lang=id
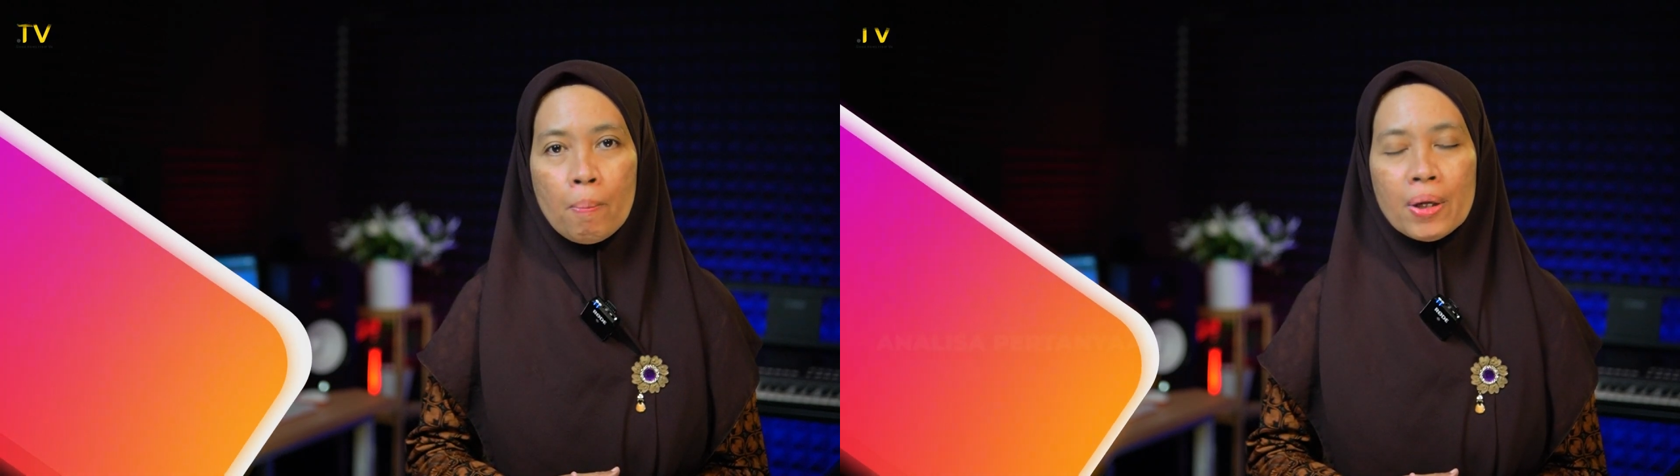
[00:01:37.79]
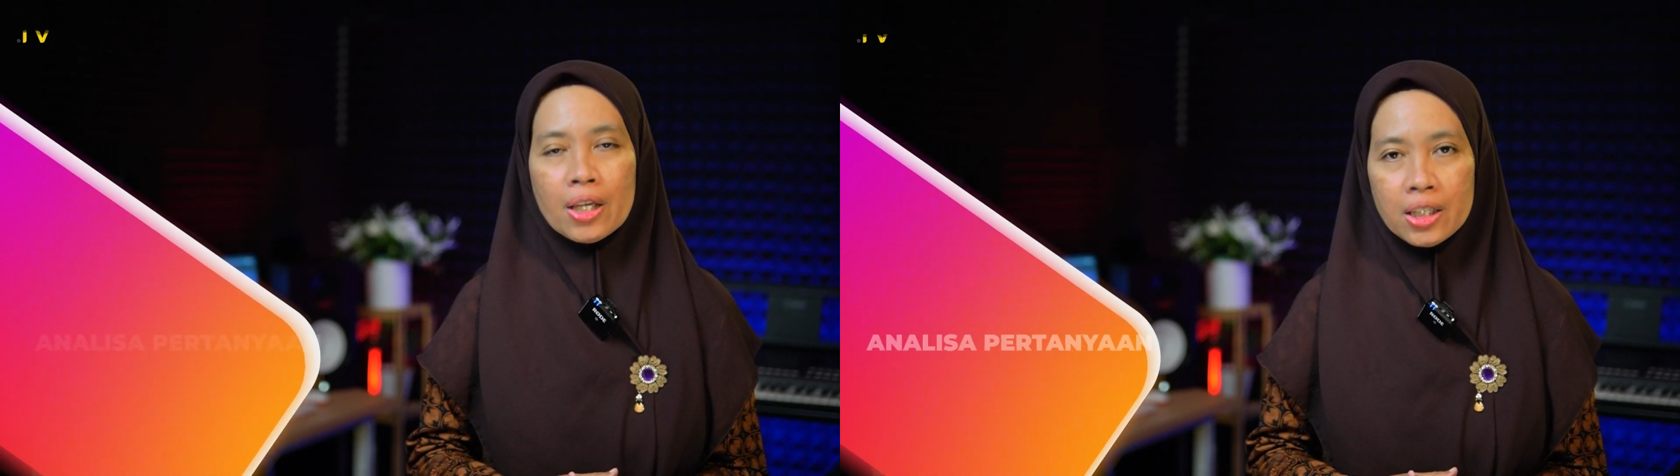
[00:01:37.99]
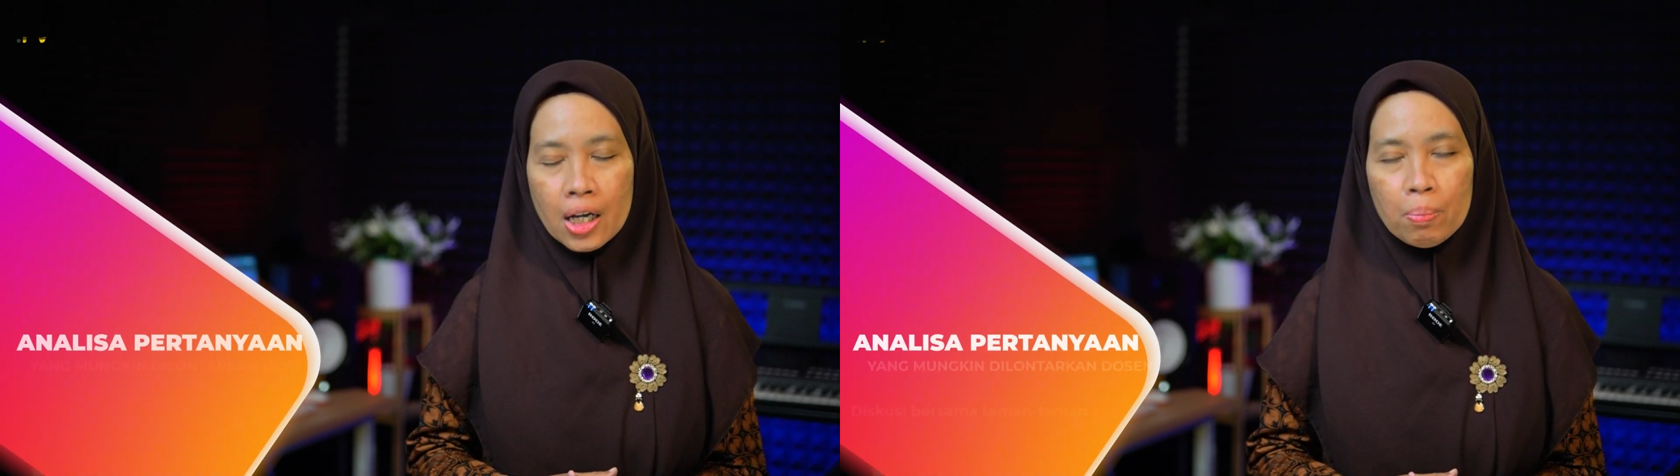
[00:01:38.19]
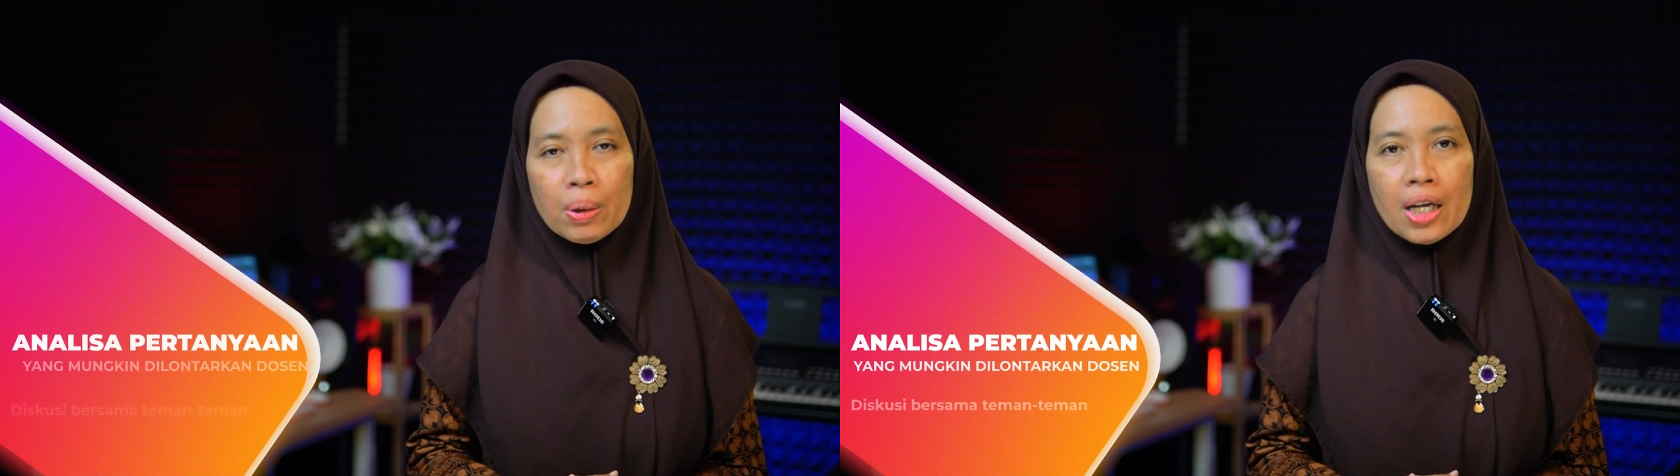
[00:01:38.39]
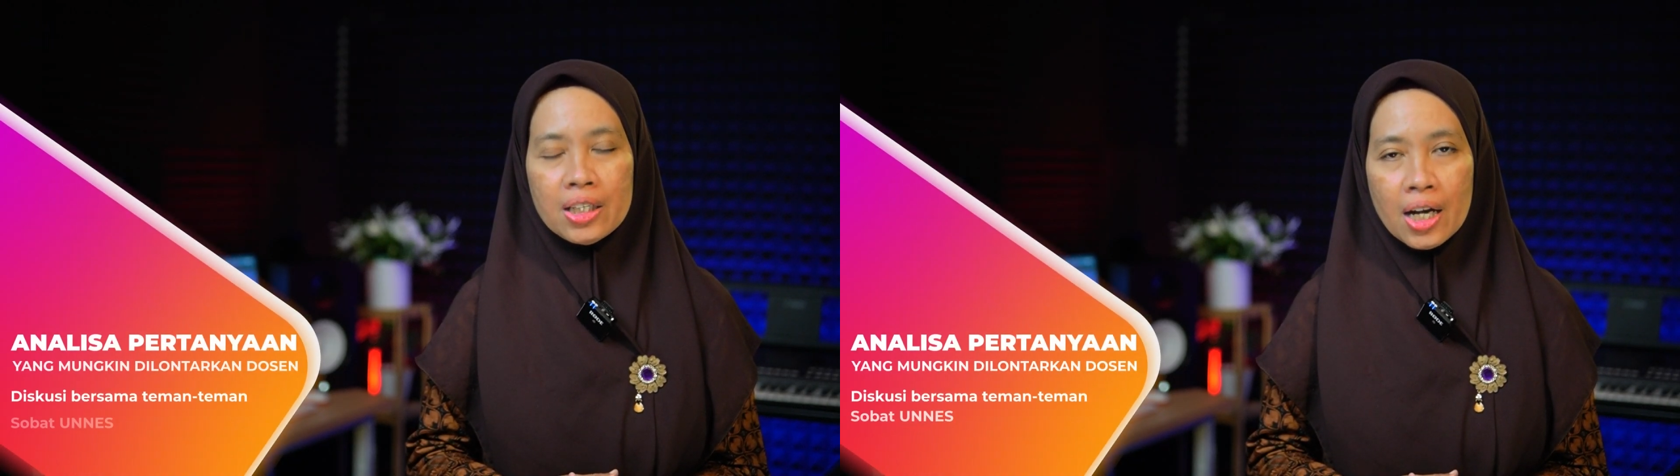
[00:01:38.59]

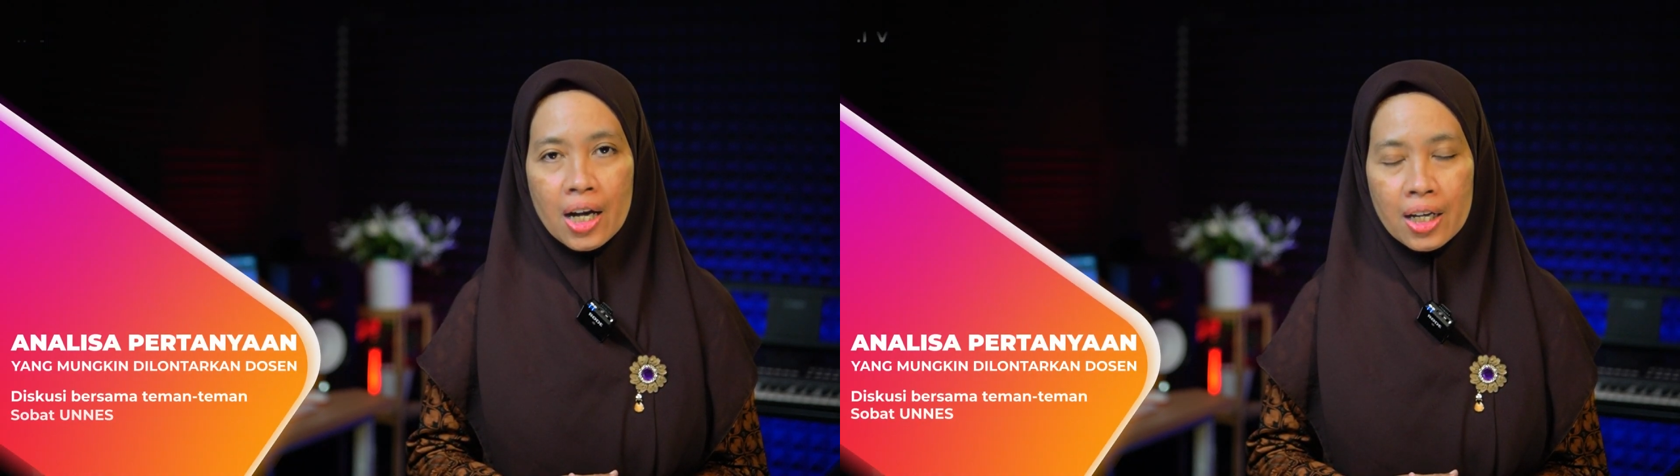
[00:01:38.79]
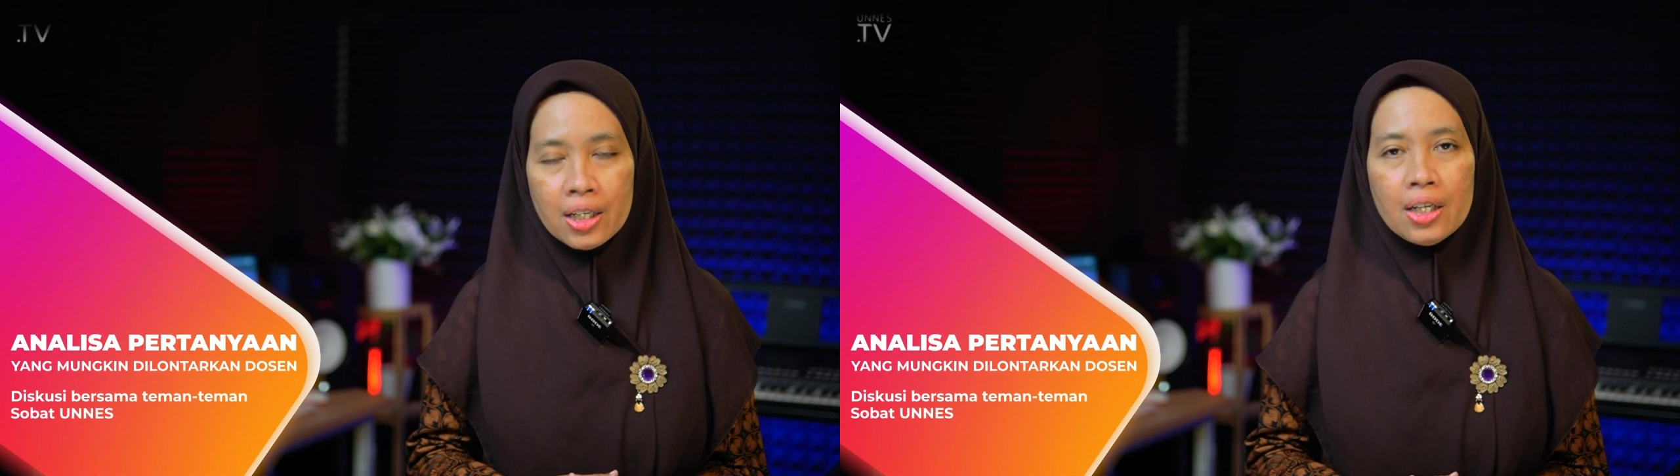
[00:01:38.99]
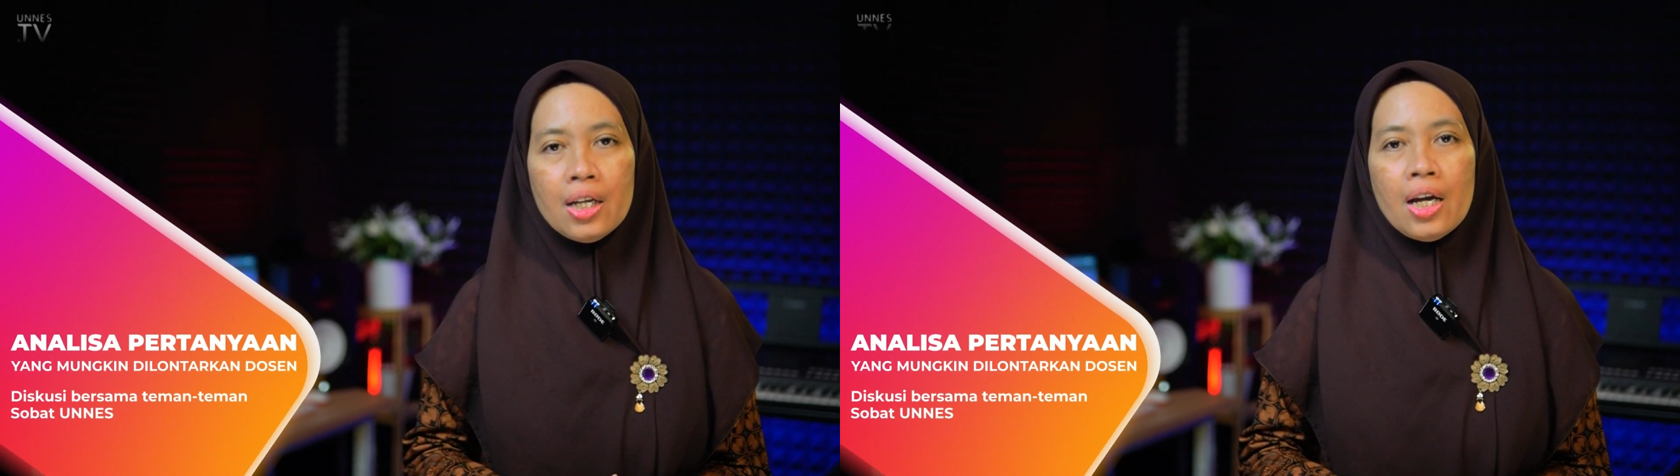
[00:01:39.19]
pertanyaan-pertanyaan